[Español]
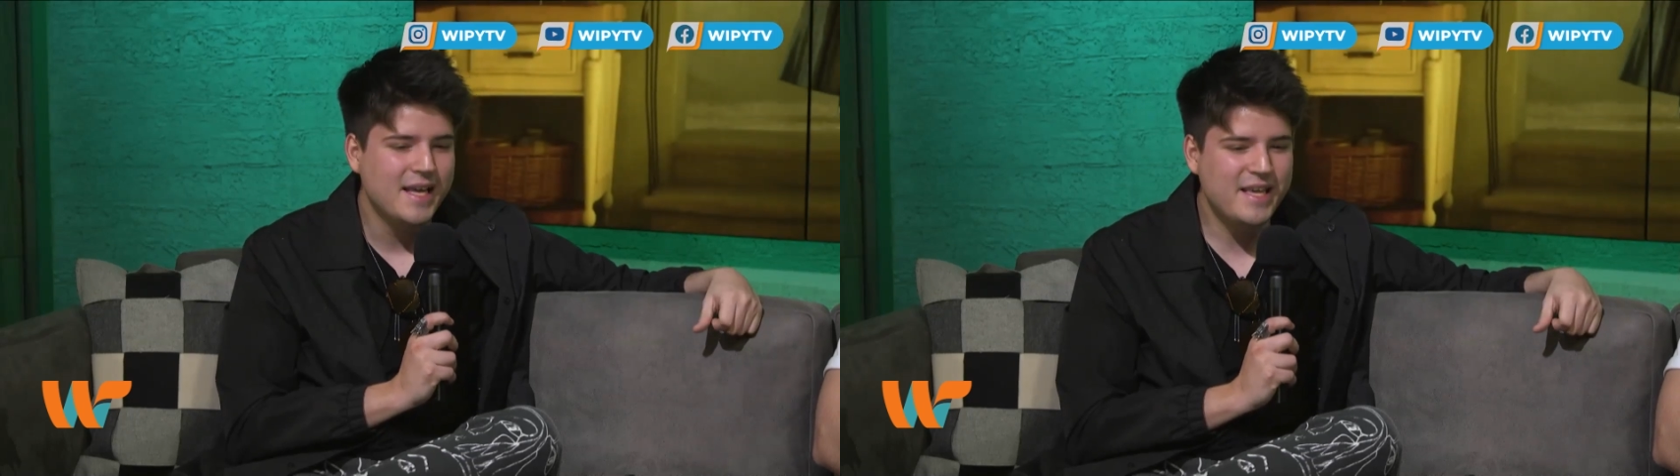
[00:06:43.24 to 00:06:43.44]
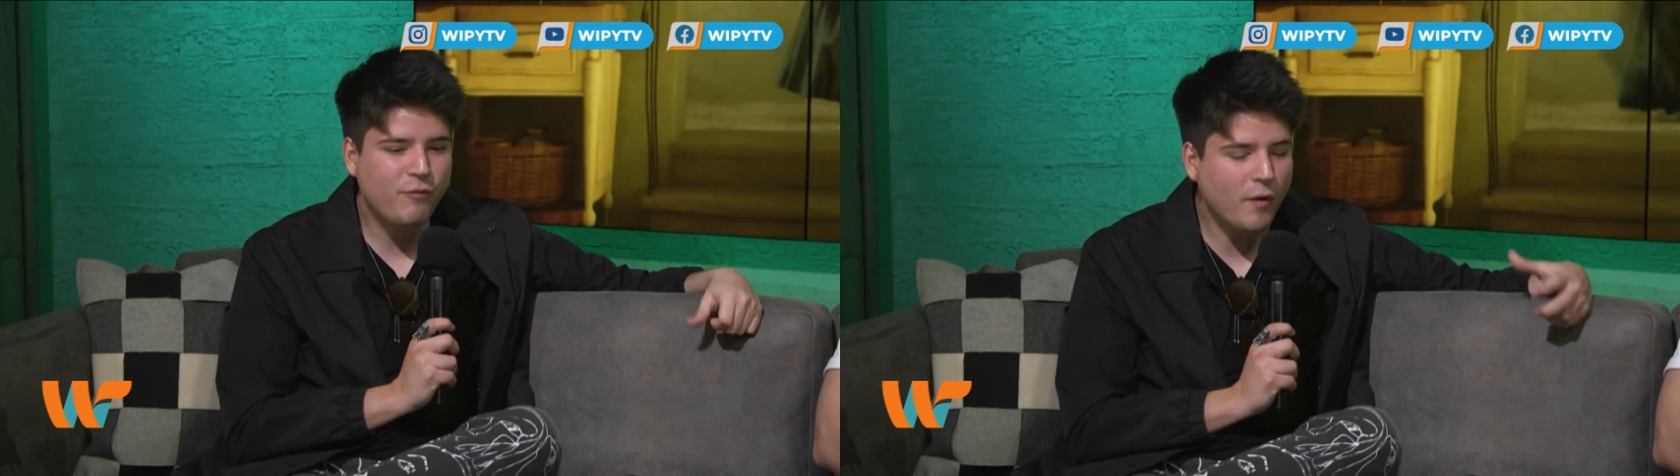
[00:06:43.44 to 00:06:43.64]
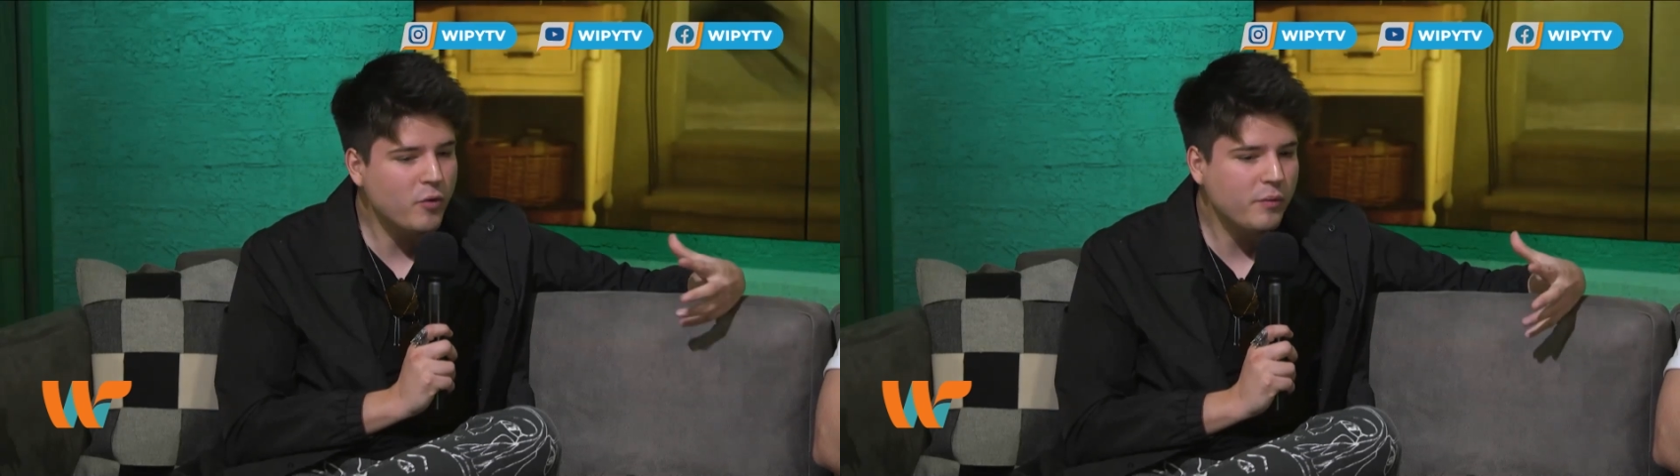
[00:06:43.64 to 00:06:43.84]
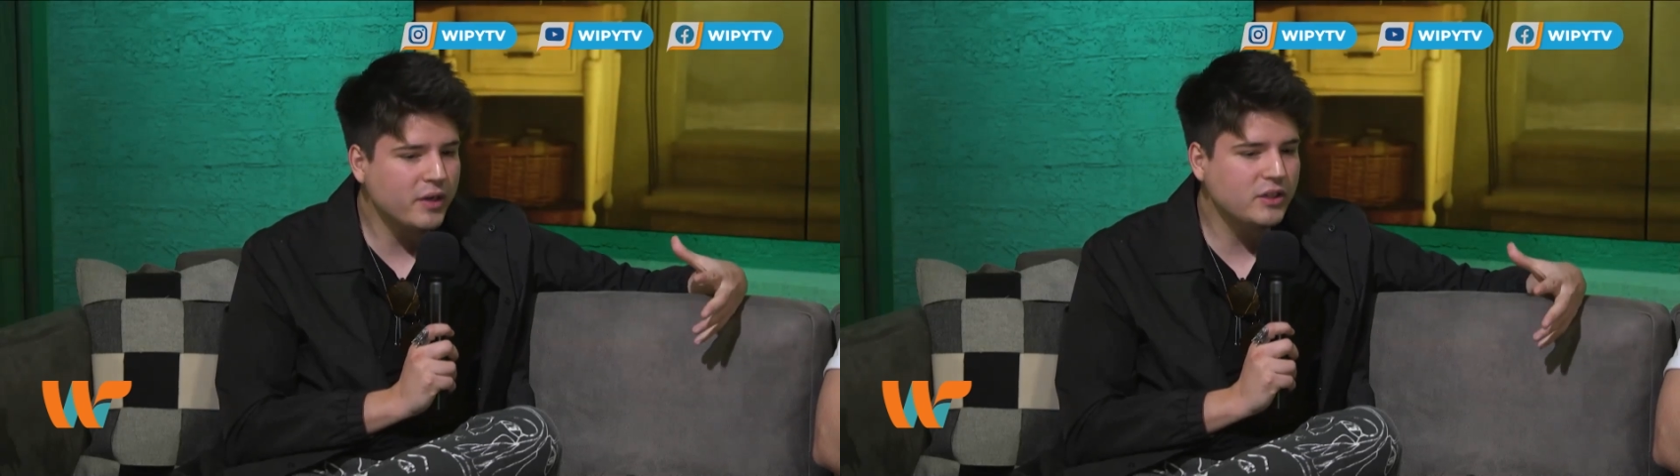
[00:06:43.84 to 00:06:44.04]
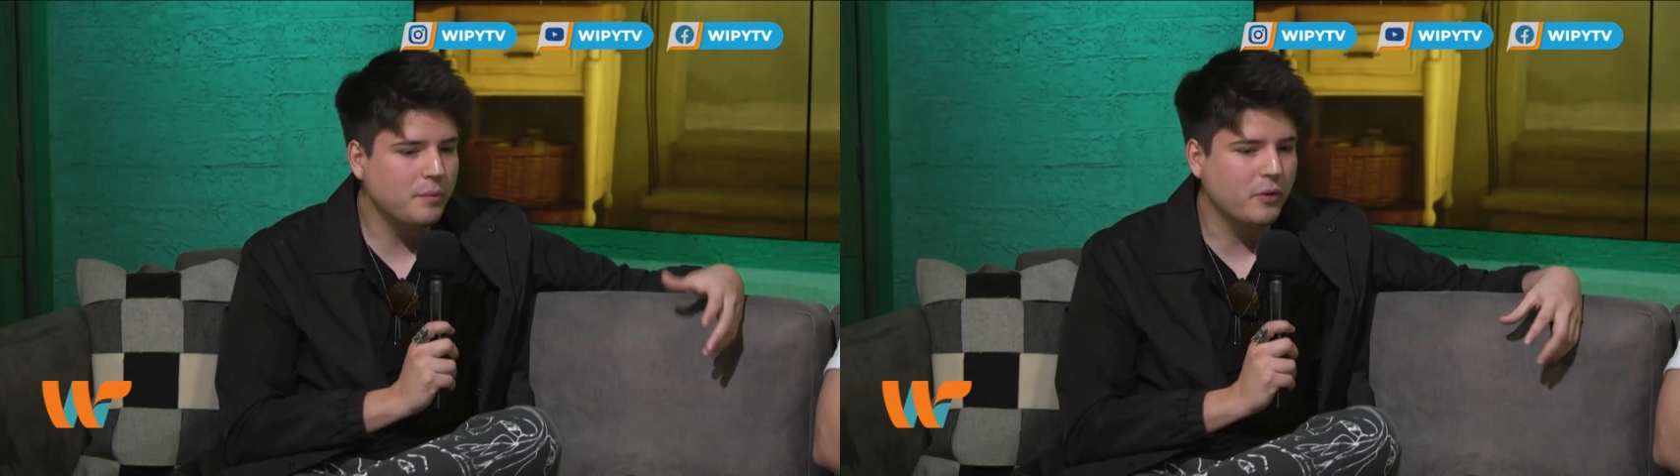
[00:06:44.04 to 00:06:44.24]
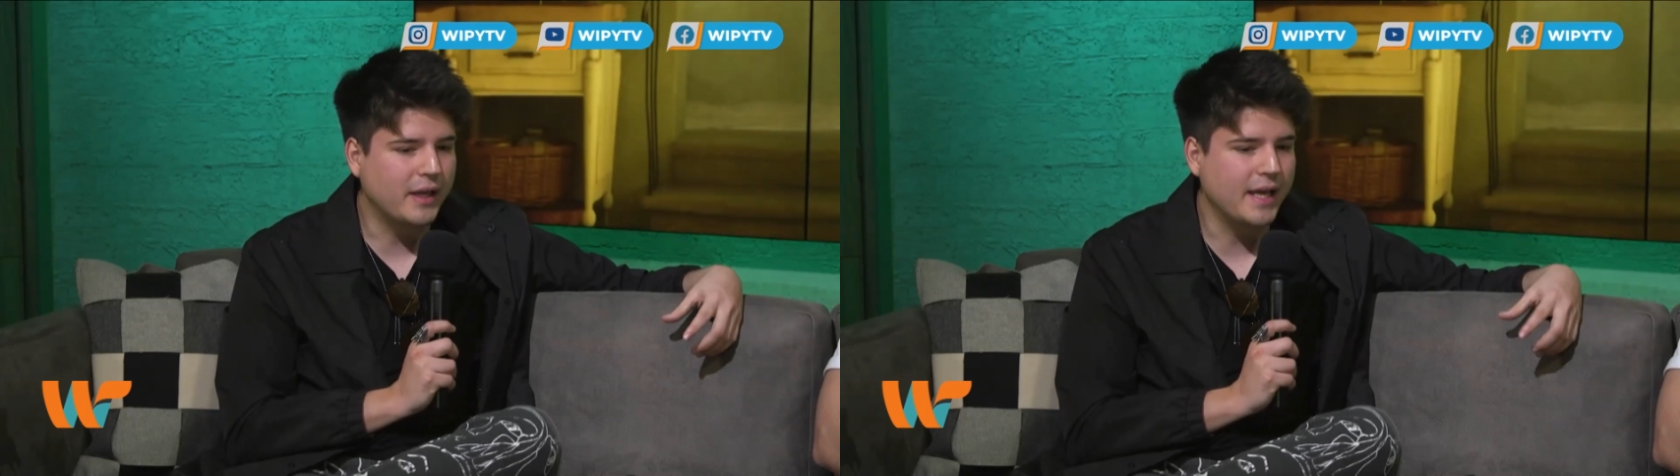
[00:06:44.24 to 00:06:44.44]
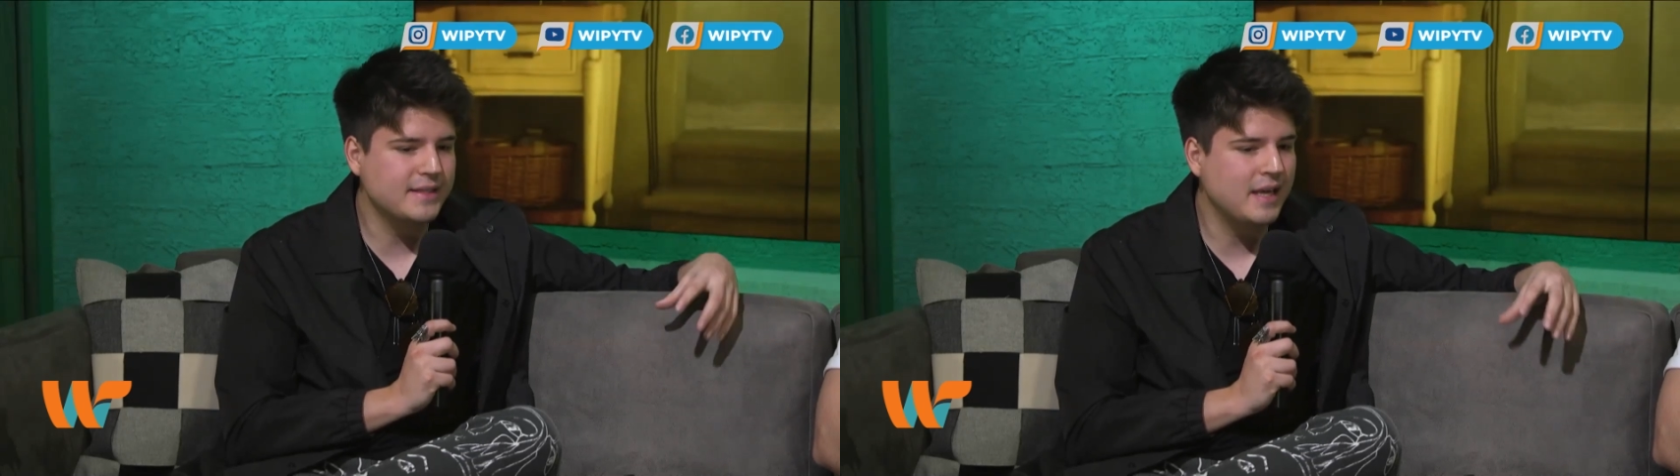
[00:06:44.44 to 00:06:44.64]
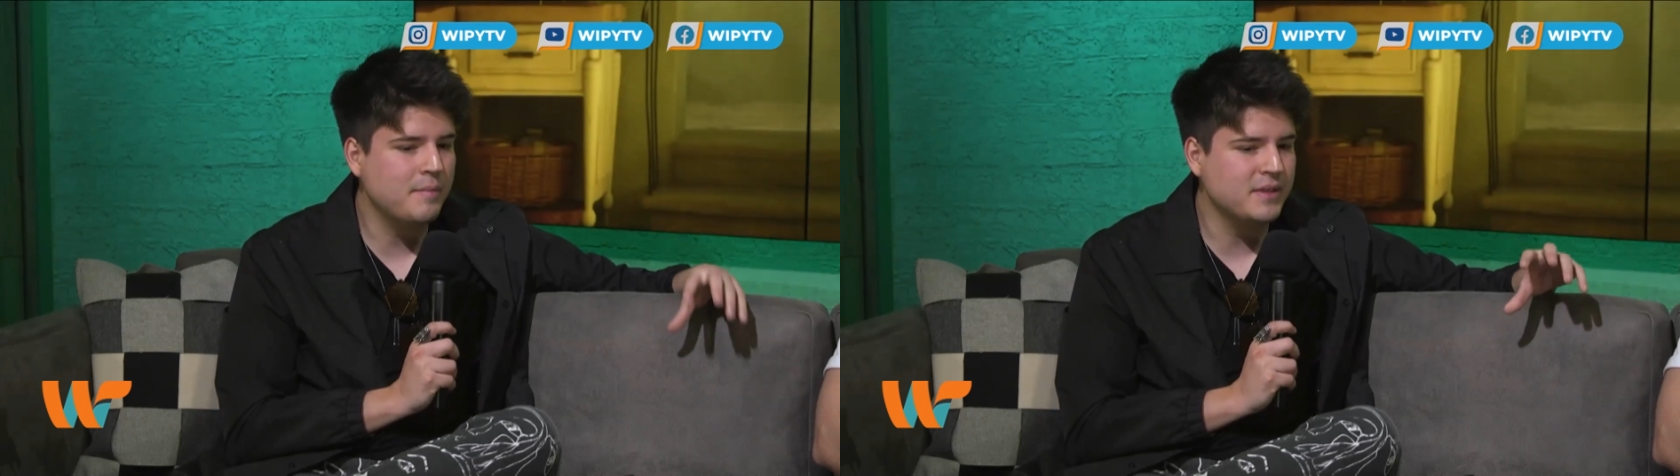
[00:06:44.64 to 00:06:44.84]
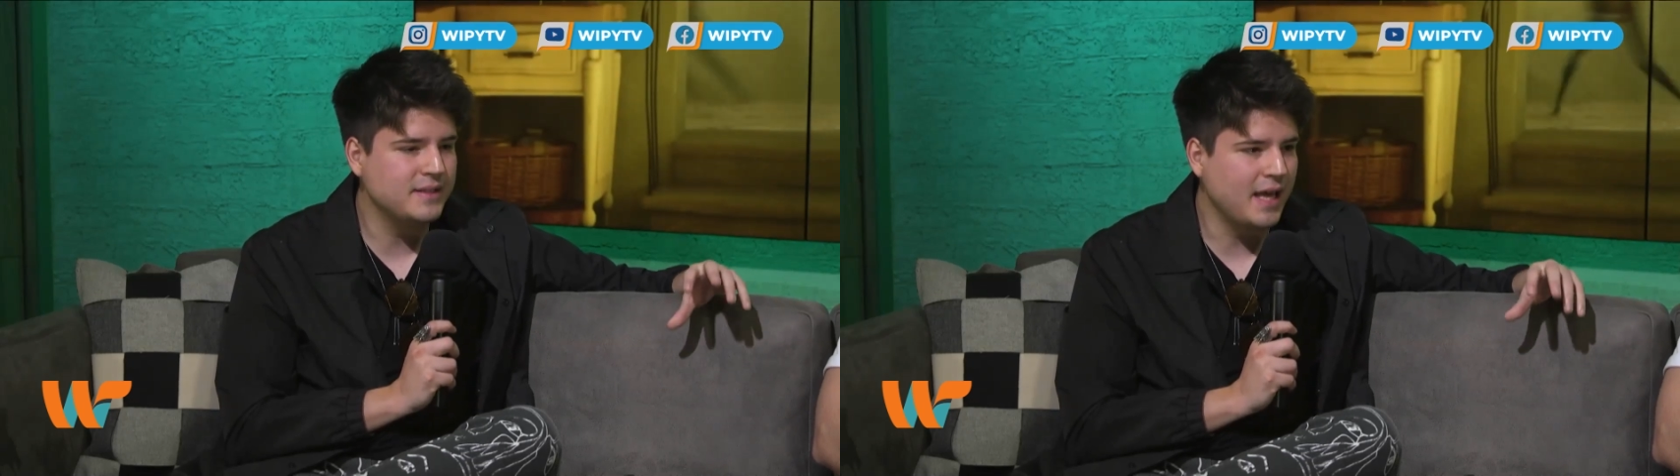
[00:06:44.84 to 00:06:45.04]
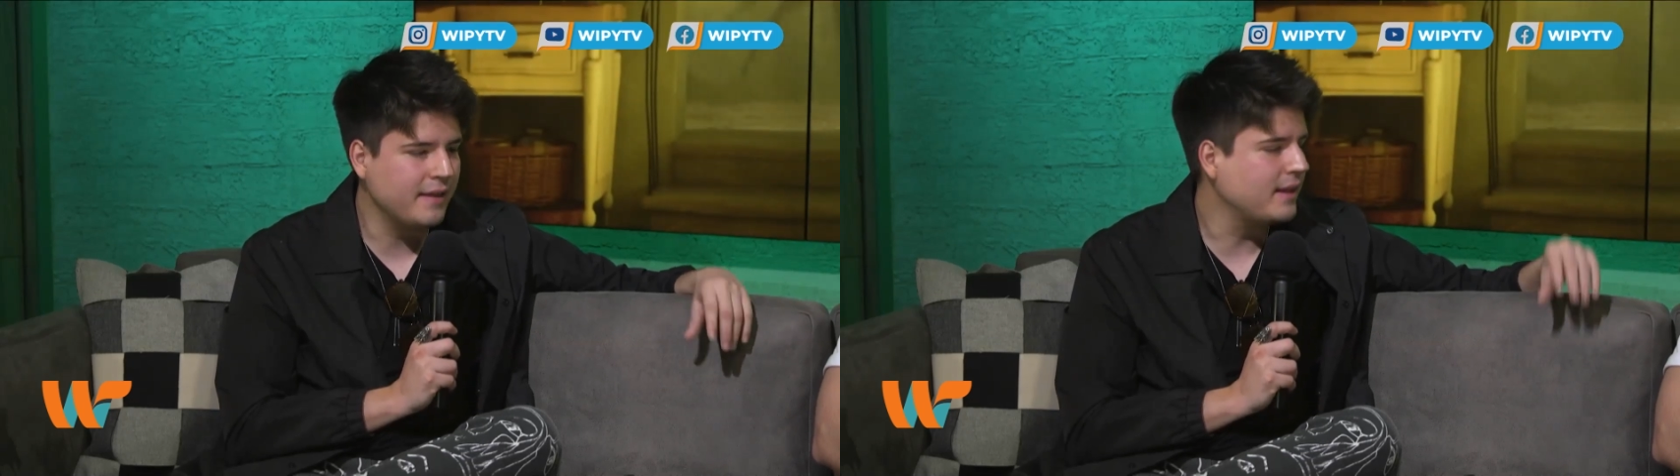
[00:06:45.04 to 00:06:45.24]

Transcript: Y fue muy bonito porque esa amistad,